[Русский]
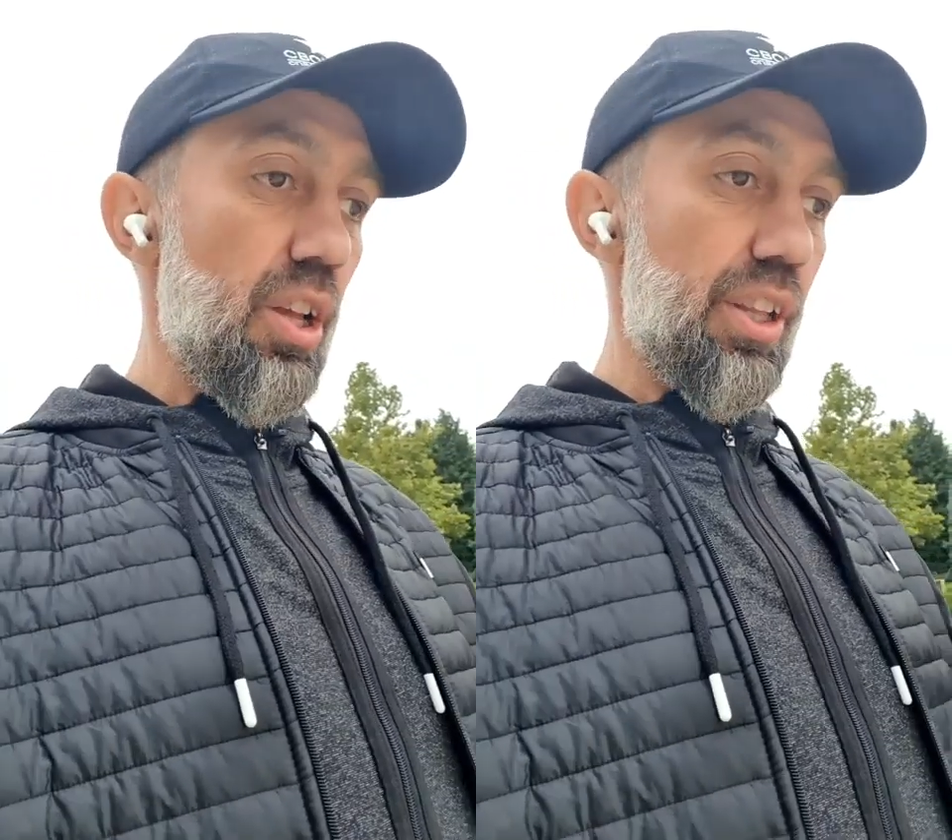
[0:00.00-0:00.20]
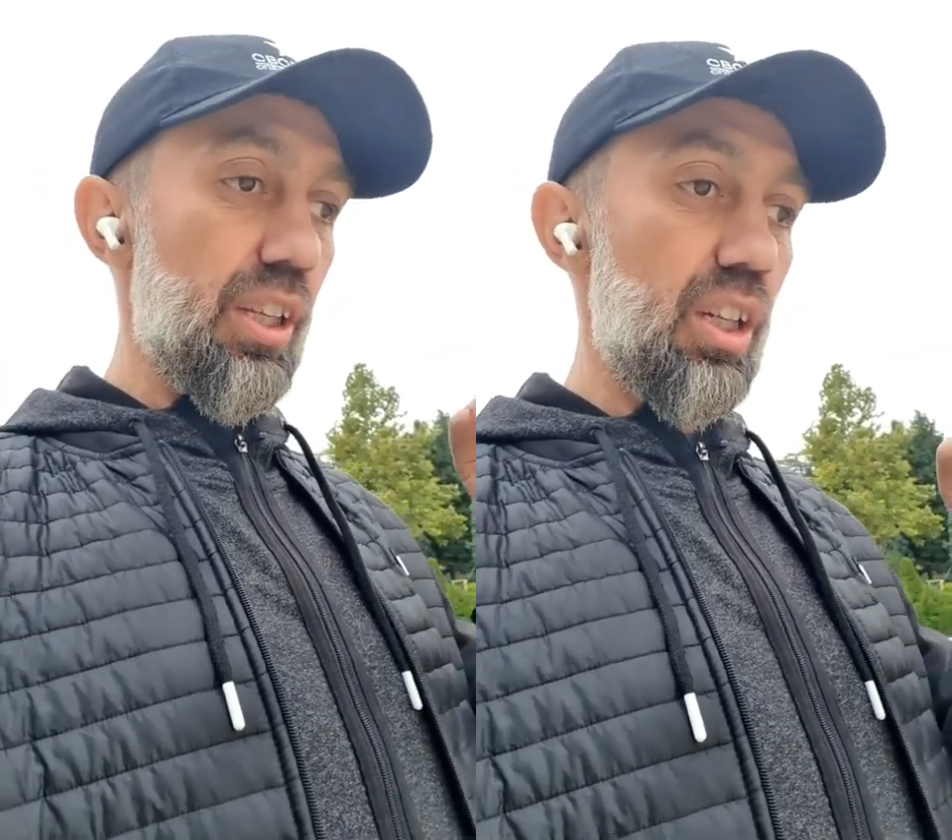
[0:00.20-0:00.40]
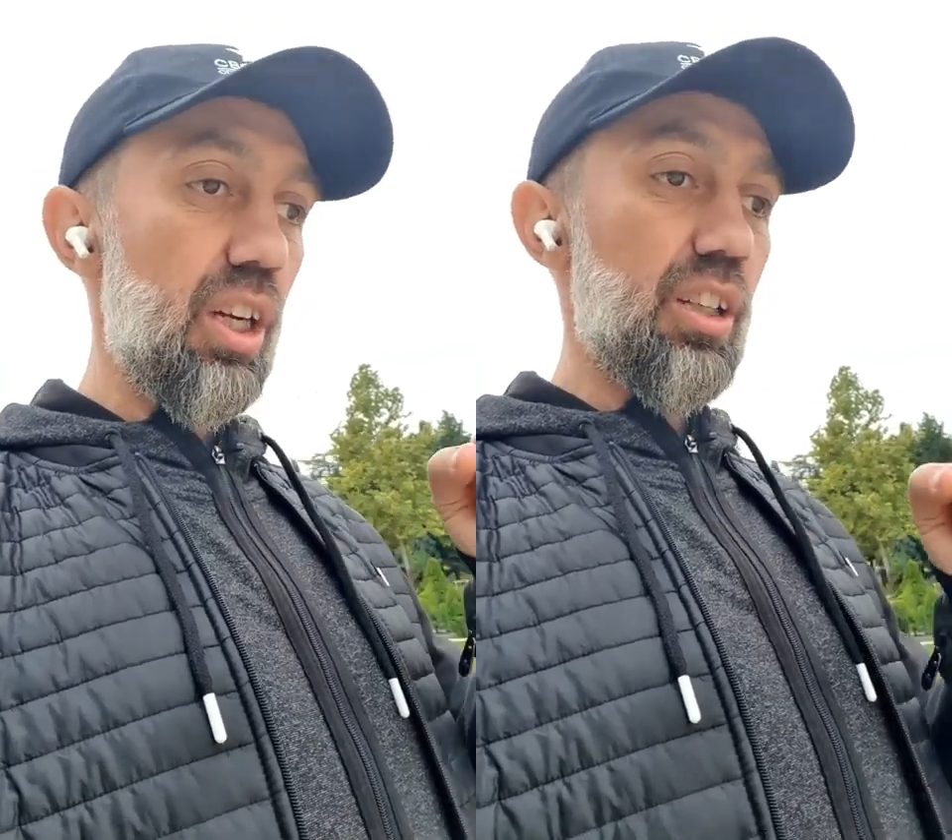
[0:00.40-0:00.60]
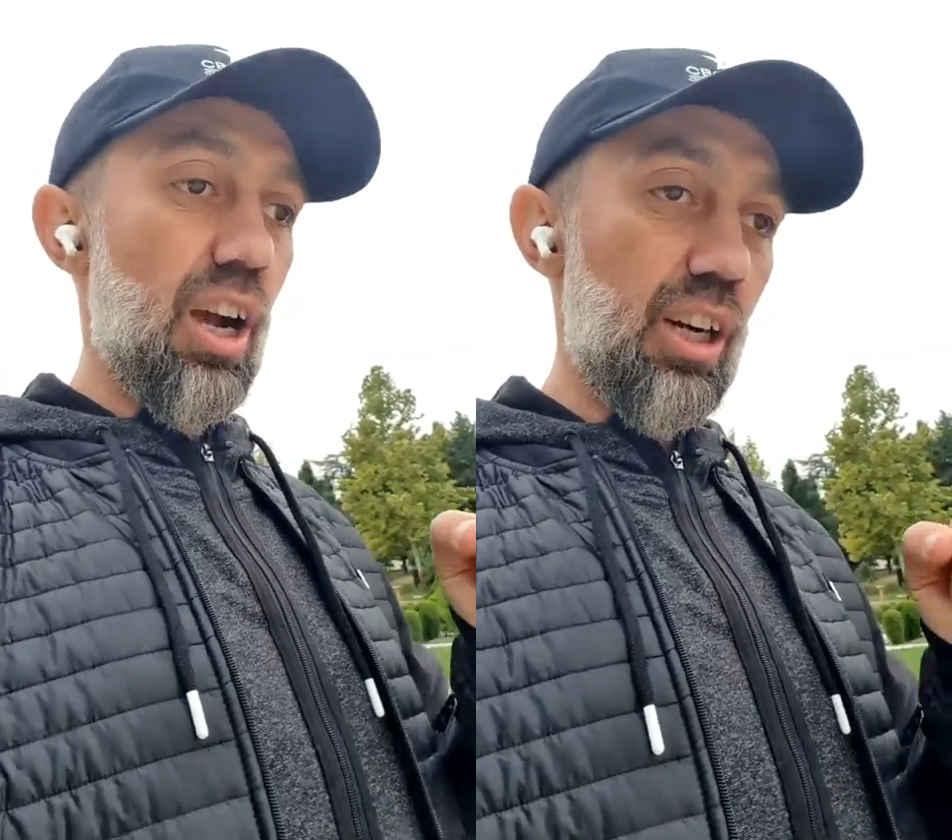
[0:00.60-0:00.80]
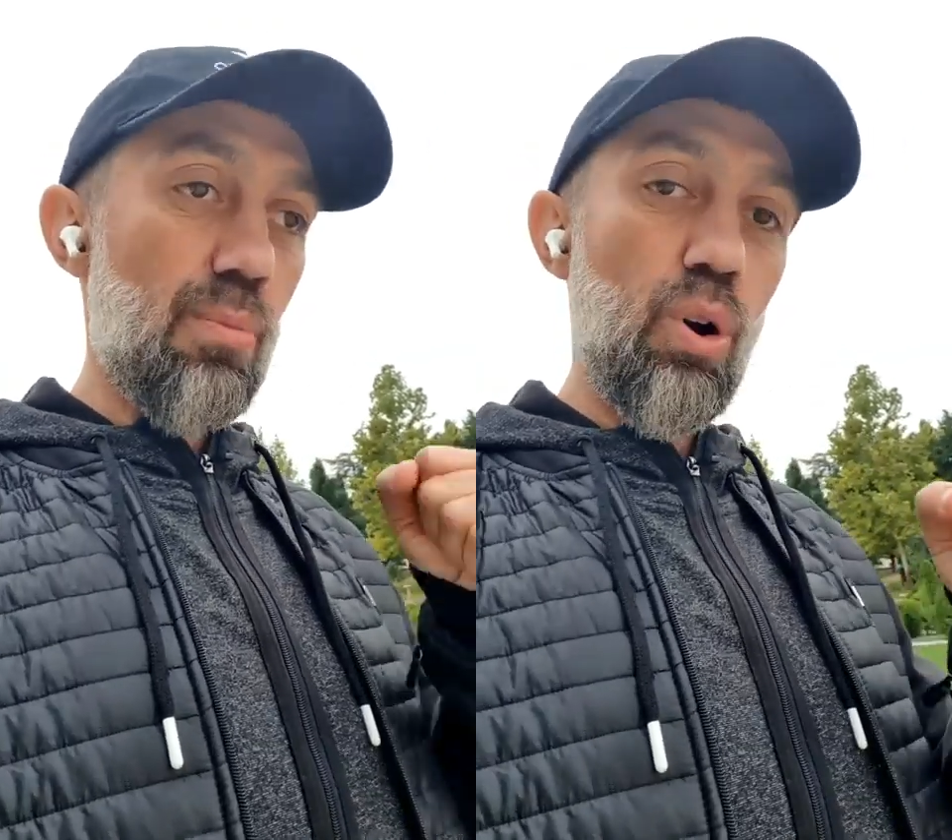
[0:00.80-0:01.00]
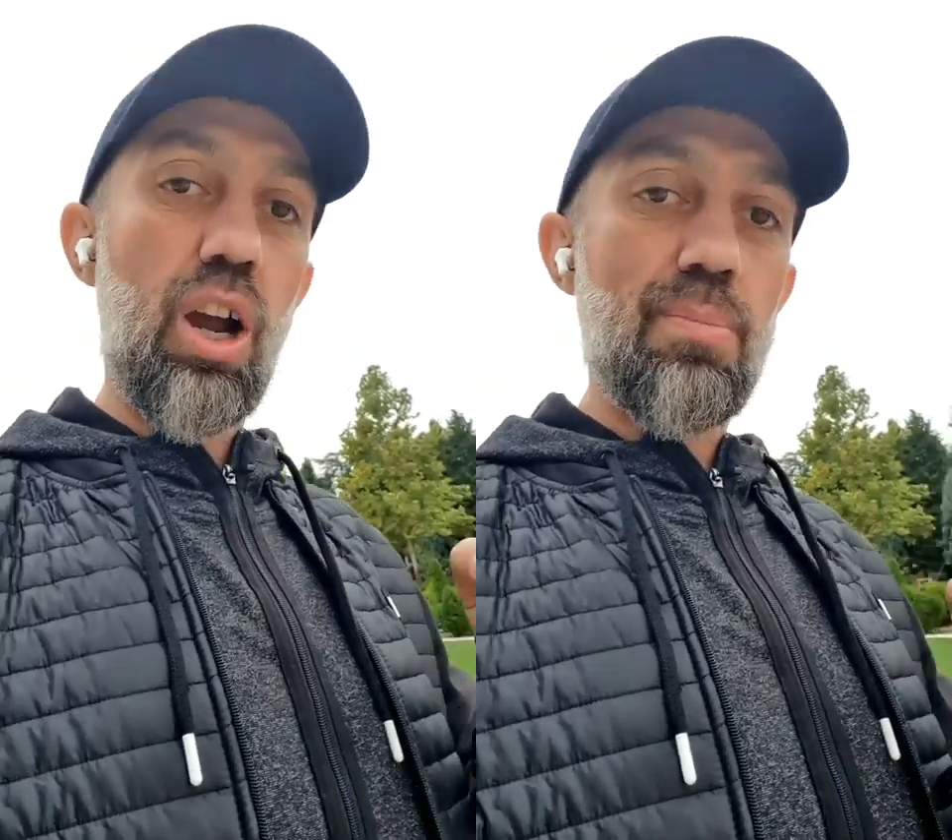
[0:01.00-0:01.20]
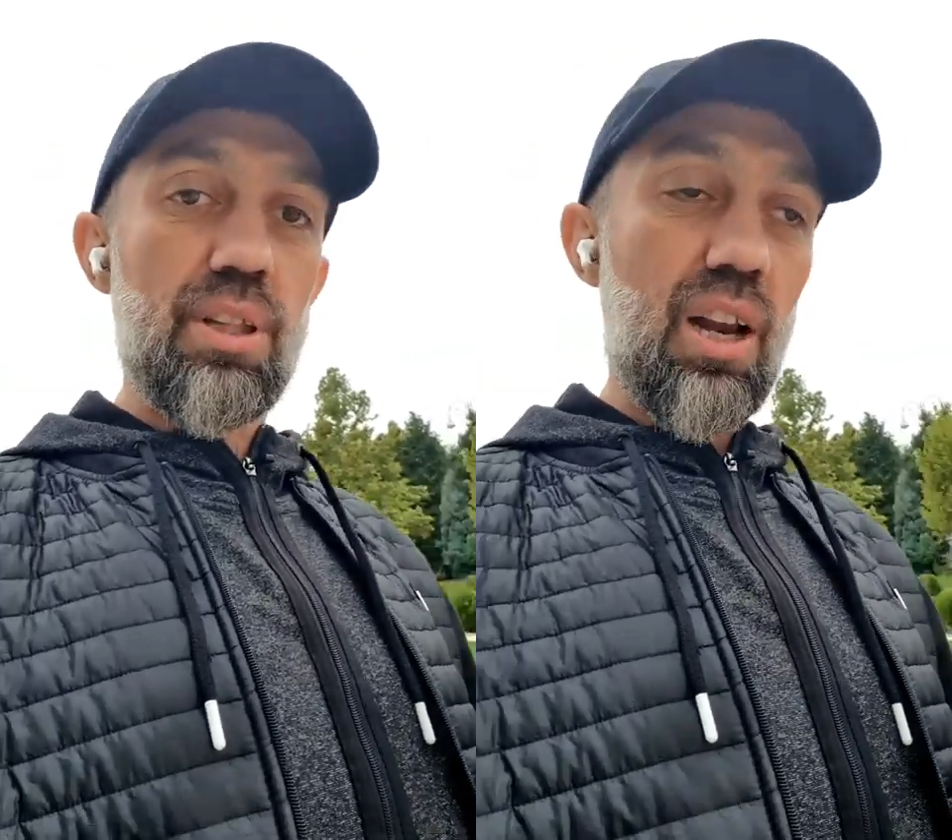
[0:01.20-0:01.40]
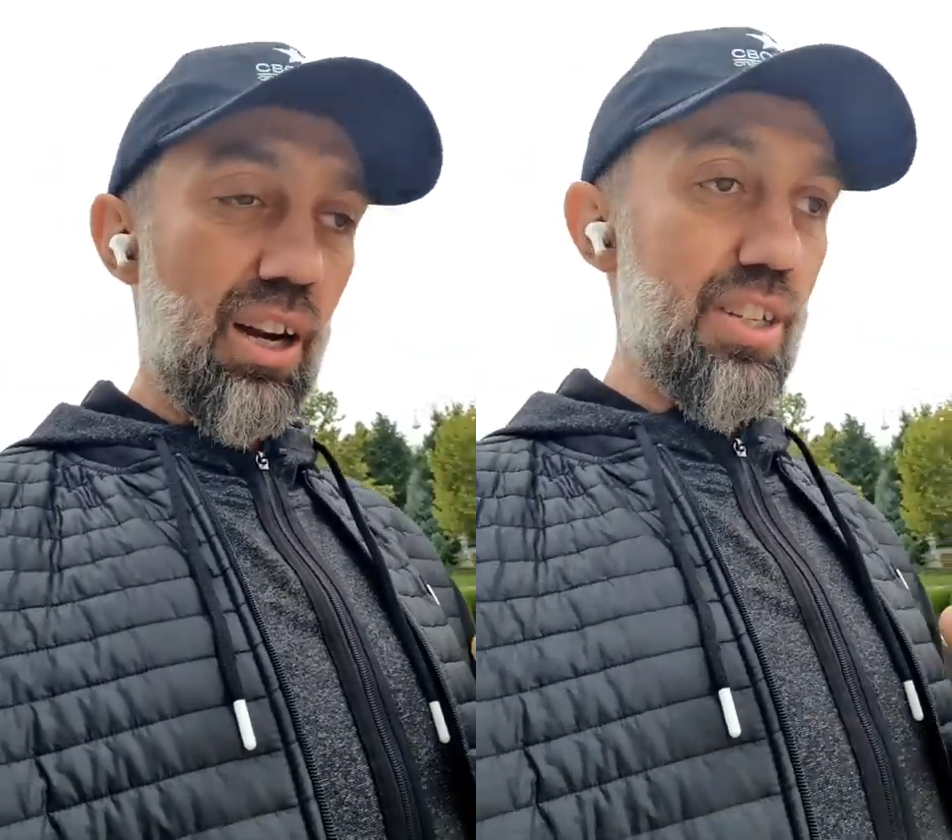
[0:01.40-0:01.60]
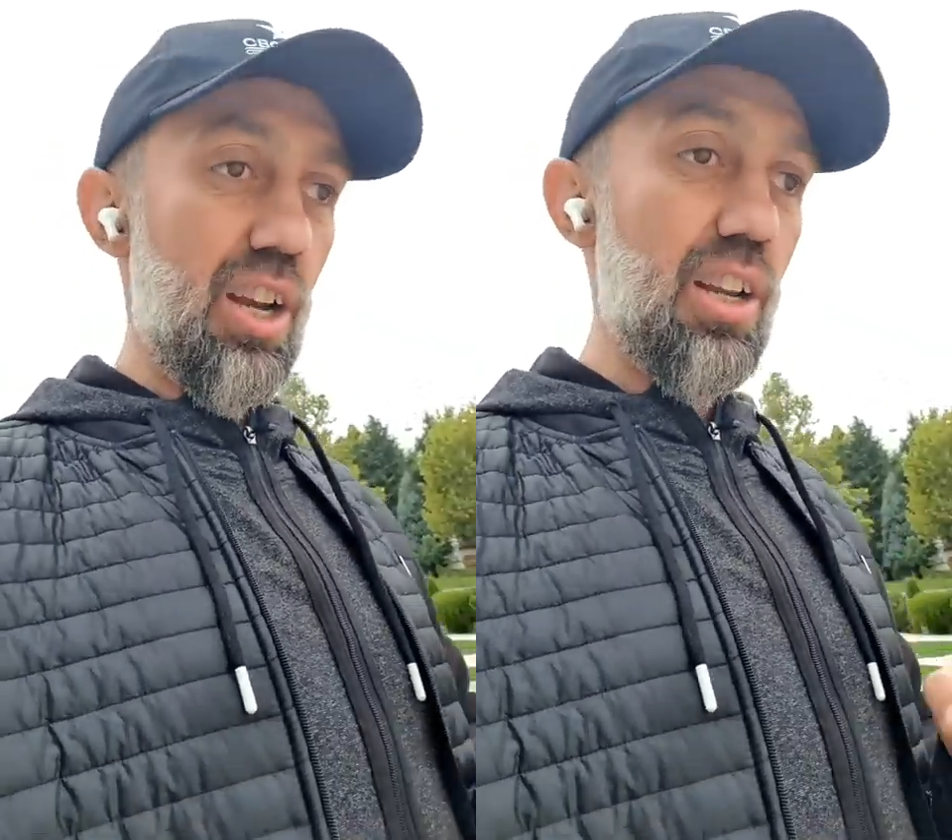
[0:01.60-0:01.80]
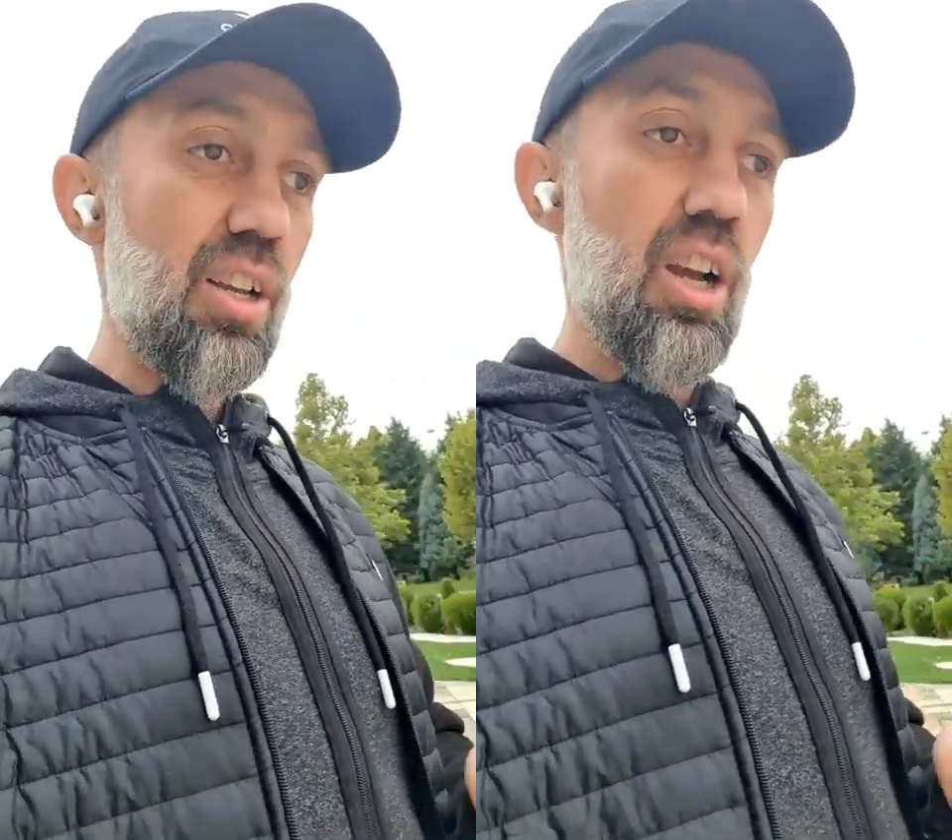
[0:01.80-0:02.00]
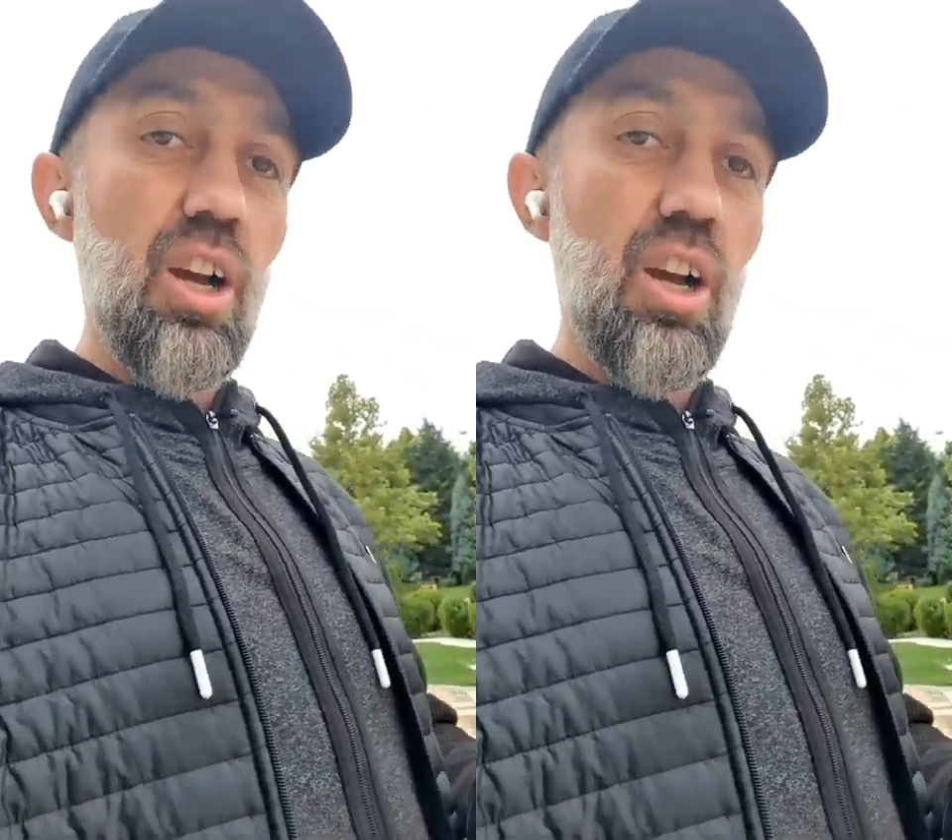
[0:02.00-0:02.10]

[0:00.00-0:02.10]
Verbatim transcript: таких как Абу Хамид Аль-Газали,